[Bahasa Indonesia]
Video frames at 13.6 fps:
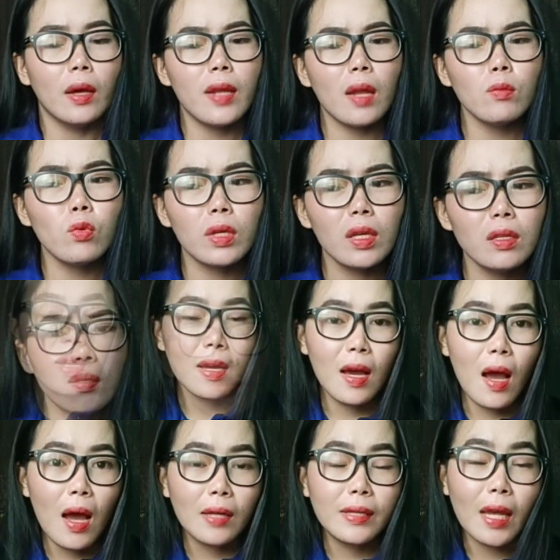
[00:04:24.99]
Dan mungkin
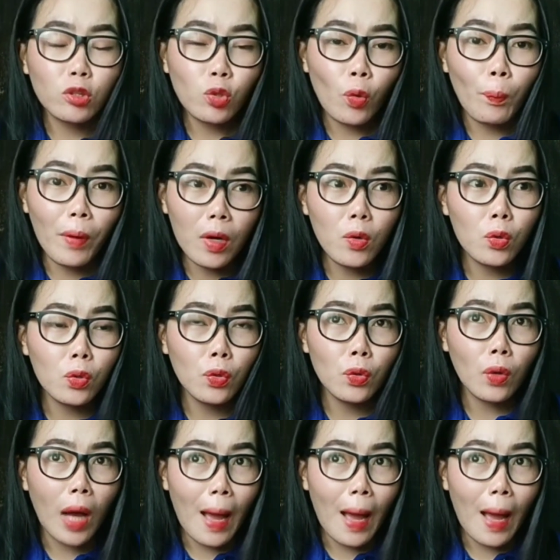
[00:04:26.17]
Datuk Penghulu